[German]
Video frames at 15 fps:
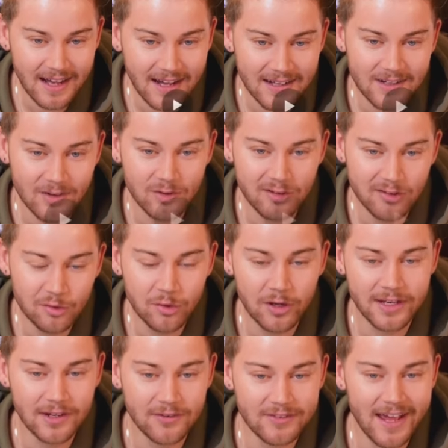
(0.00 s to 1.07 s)
Krank und
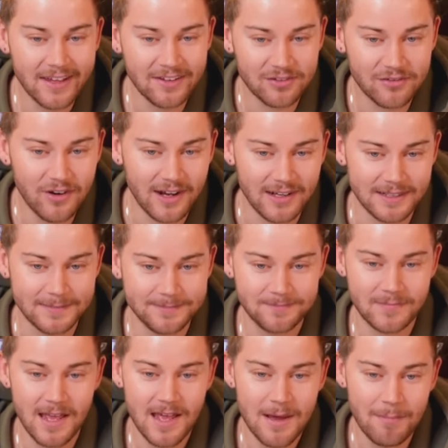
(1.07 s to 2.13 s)
zugekippt as fuck.
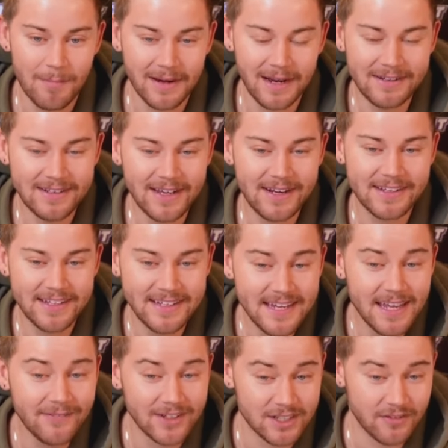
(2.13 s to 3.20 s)
Man hat dir eine
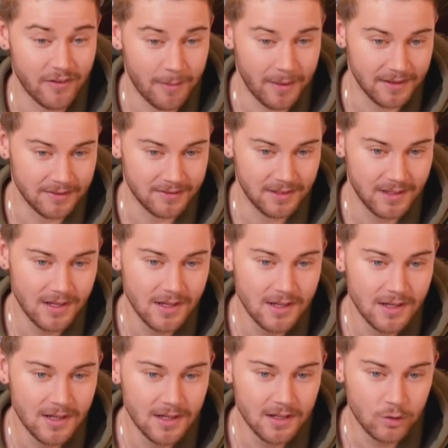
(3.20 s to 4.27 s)
Gehirnwäsche verpasst.
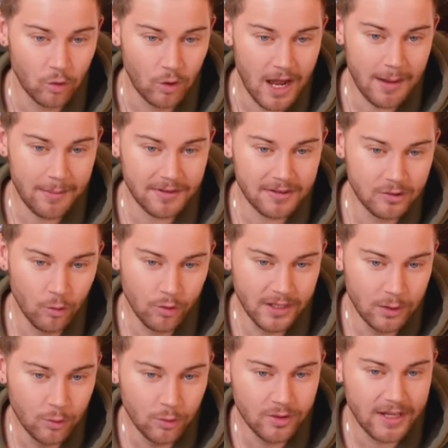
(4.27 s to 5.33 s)
Du laberst nur
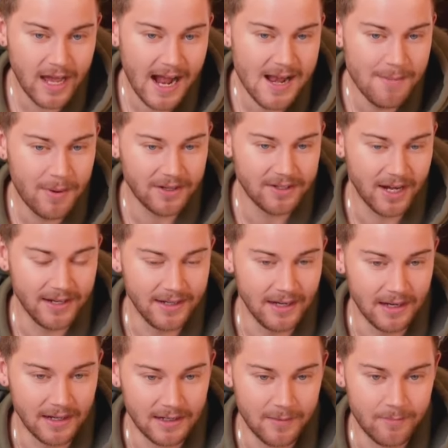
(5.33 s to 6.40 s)
die Lügen der Altparteien
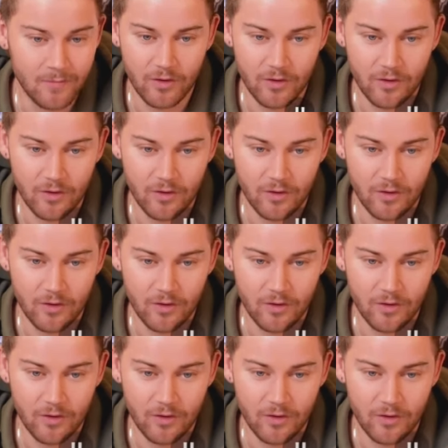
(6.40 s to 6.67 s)
nach.